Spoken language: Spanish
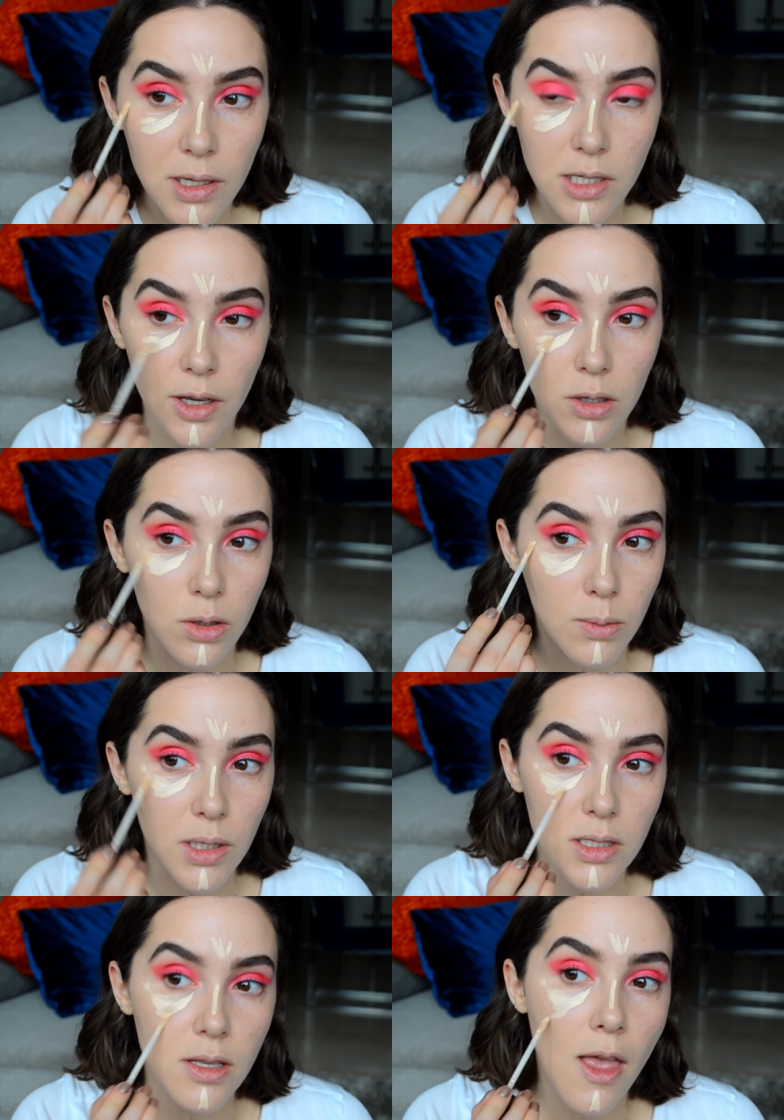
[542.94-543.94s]
para que sea todo
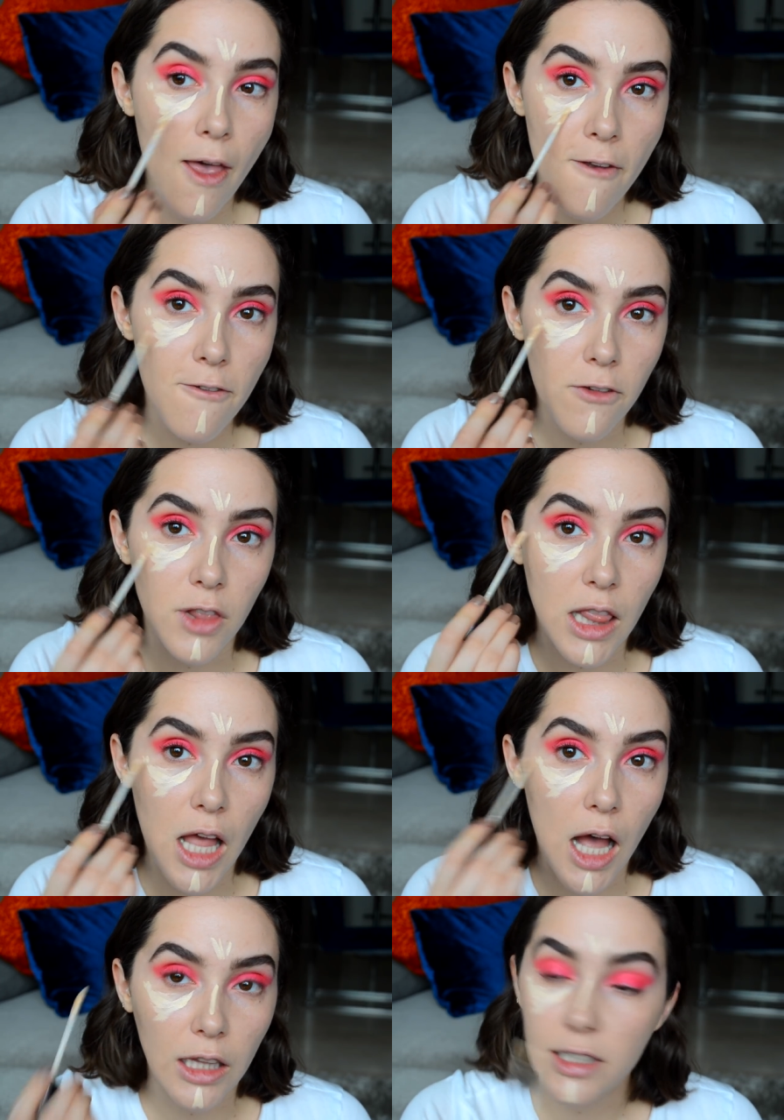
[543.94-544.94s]
más
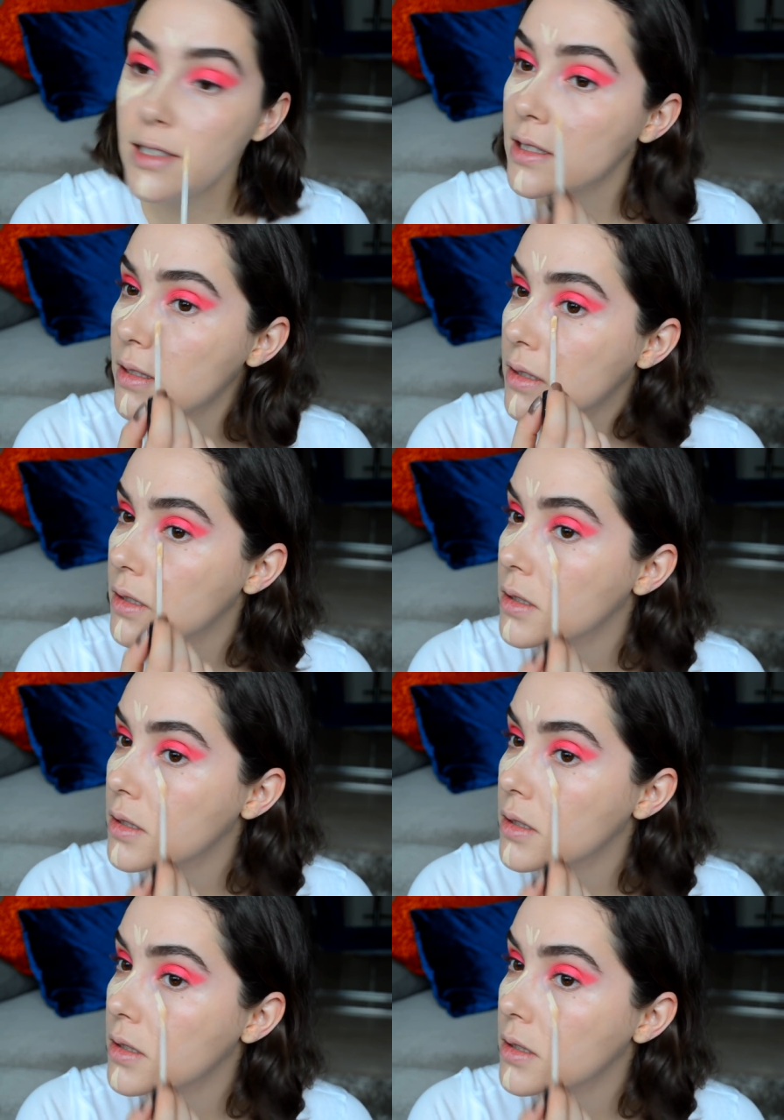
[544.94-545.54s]
flawless.